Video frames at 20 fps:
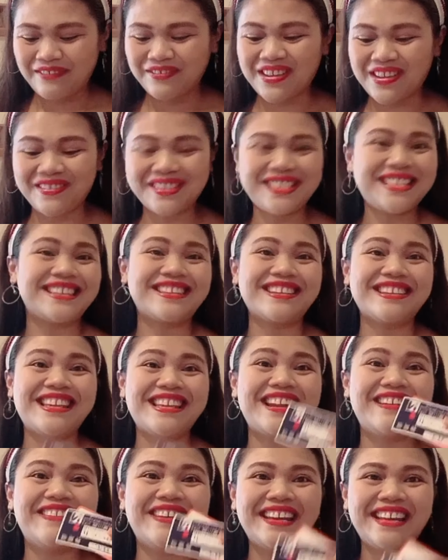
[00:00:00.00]
Tapos ito na
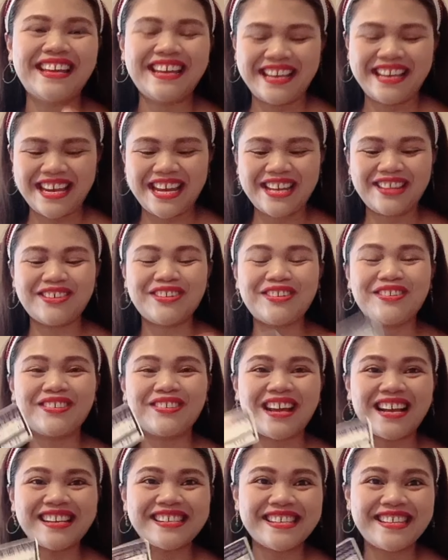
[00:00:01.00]
naman, ito yung
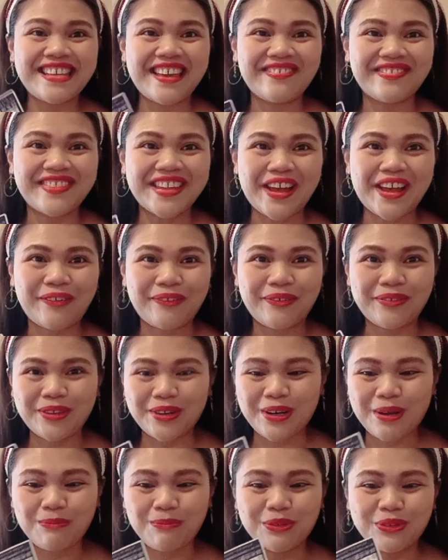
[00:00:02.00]
na-aksidente ako
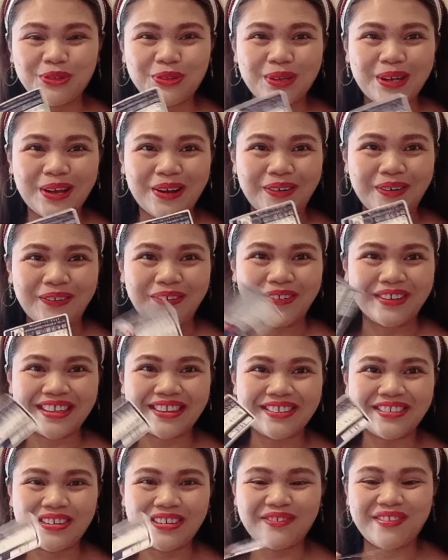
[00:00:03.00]
nang nabundol ako.
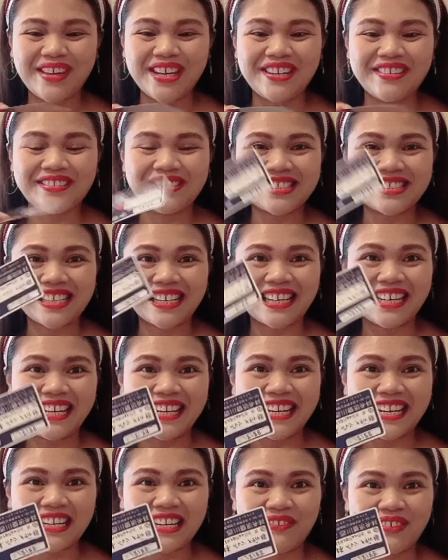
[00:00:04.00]
Ito naman yung sa
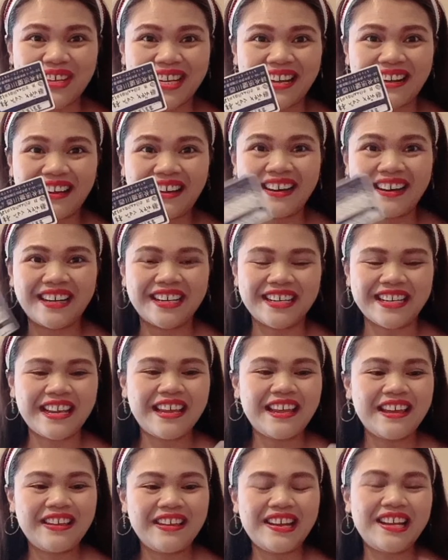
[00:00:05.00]
clinic naman na card.
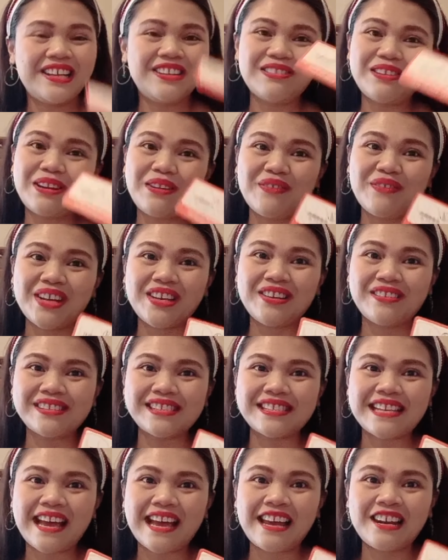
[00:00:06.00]
Ito naman yung
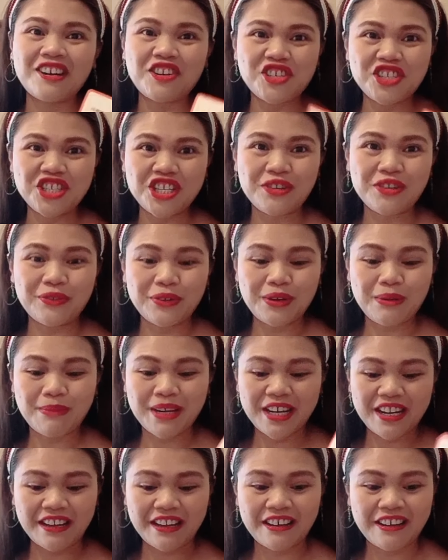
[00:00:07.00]
sa allergy ko
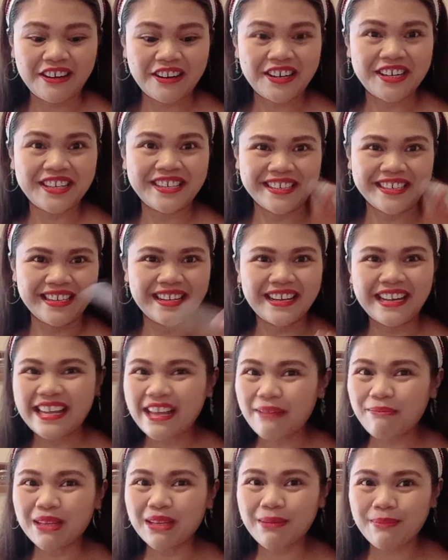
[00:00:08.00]
naman na card.
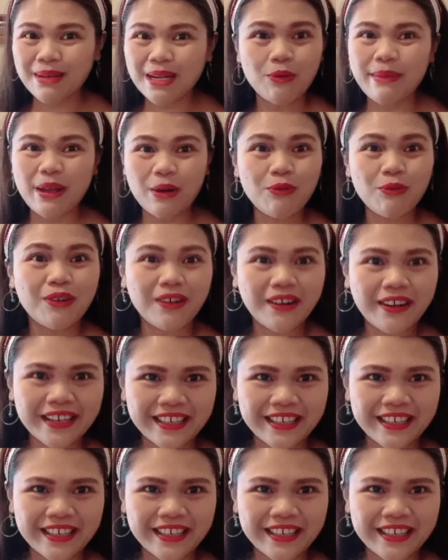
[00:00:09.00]
Kaya madami-dami akong card.